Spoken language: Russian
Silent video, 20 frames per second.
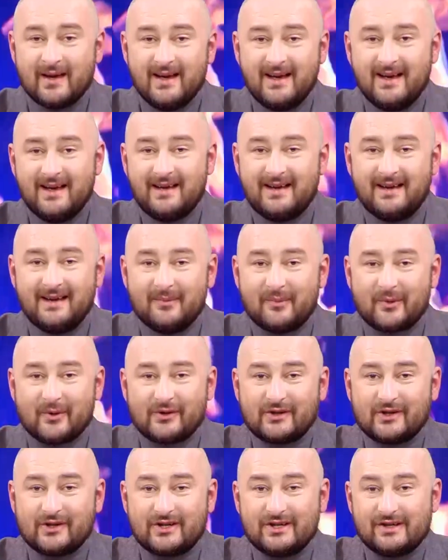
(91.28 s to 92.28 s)
э,
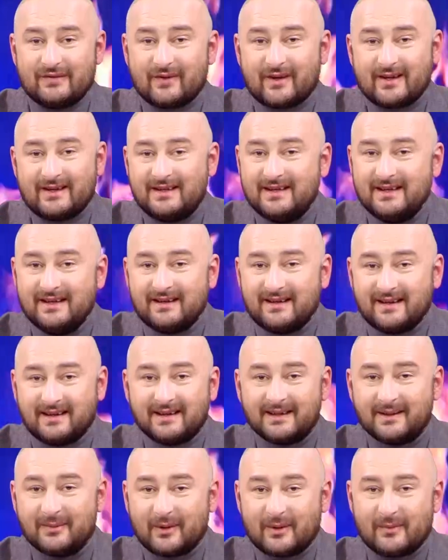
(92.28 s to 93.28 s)
просто жизнь в России, когда,
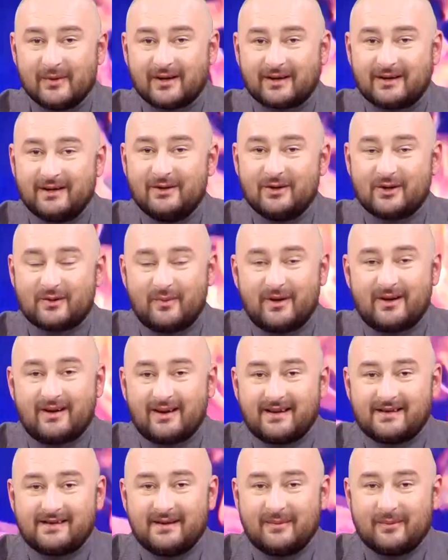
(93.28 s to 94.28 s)
например, ты идешь по
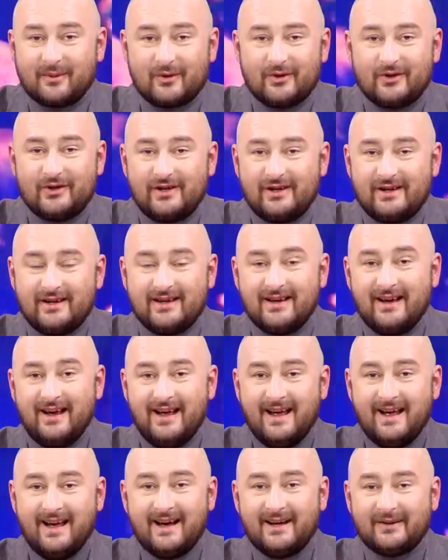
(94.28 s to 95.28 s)
Красной площади,
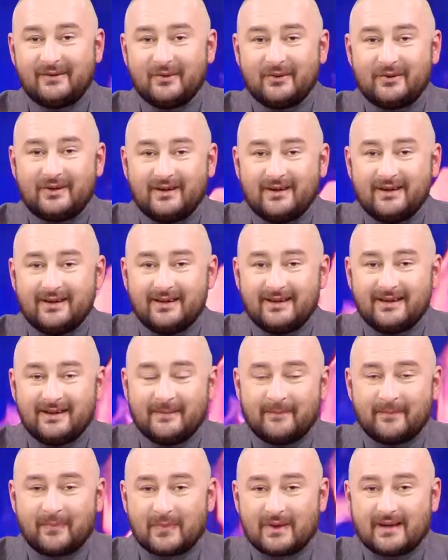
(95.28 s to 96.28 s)
а тут э,
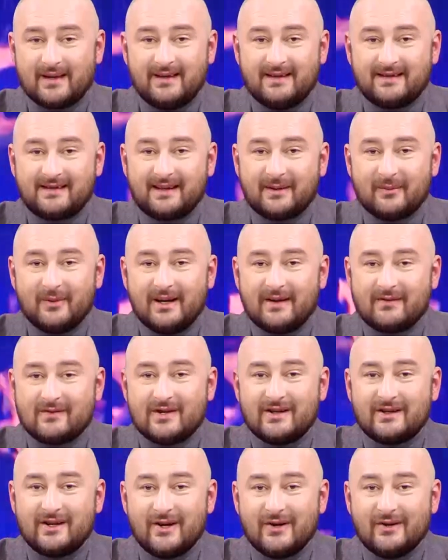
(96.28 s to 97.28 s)
из Кремля
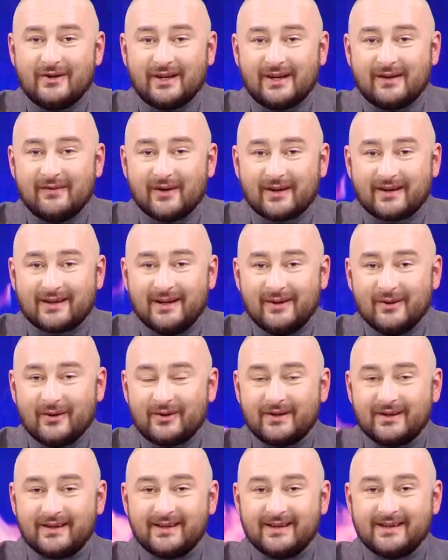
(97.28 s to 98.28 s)
взлетают три
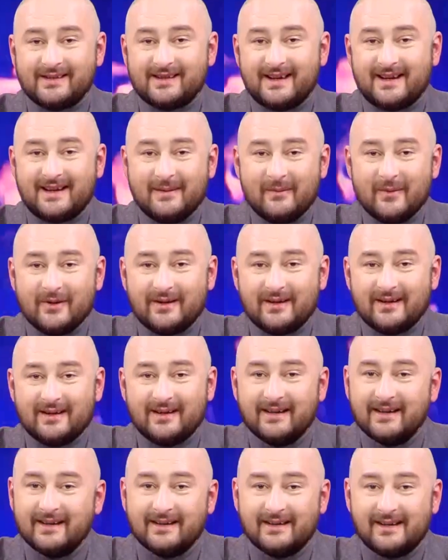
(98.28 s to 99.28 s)
вертолета с
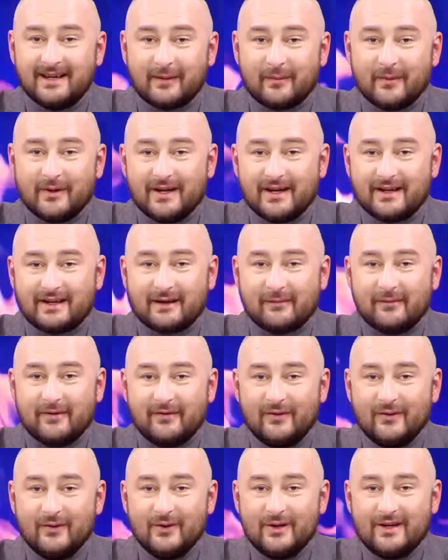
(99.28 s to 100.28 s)
какими-то терминаторами в
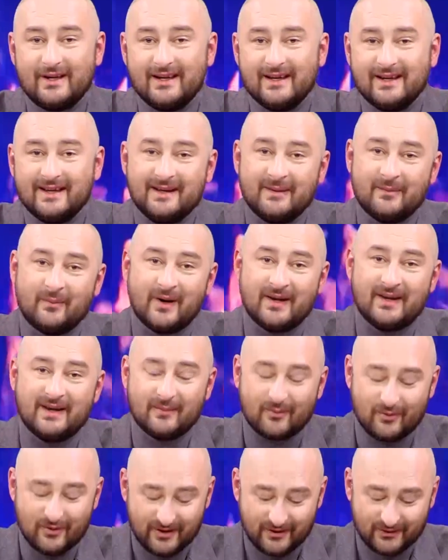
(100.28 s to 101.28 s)
люльке и по
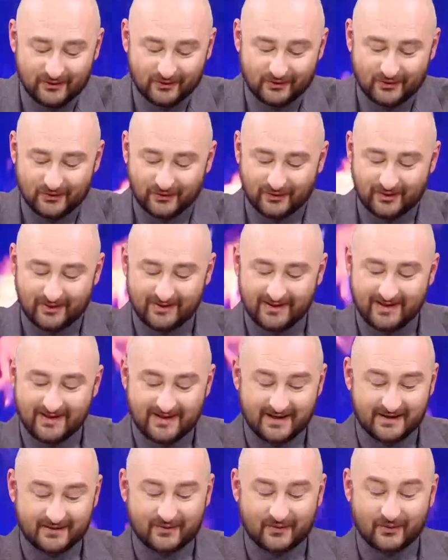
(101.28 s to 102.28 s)
небу летут,
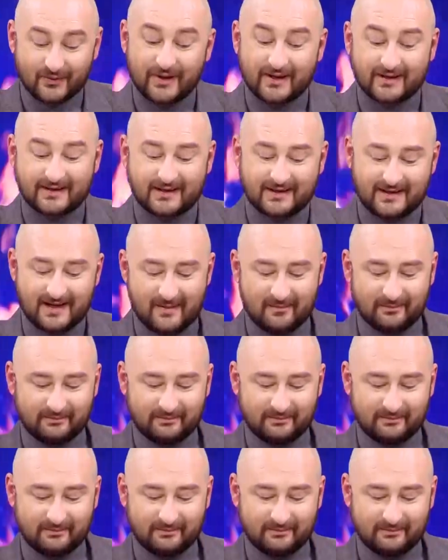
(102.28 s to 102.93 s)
летят куда-то там.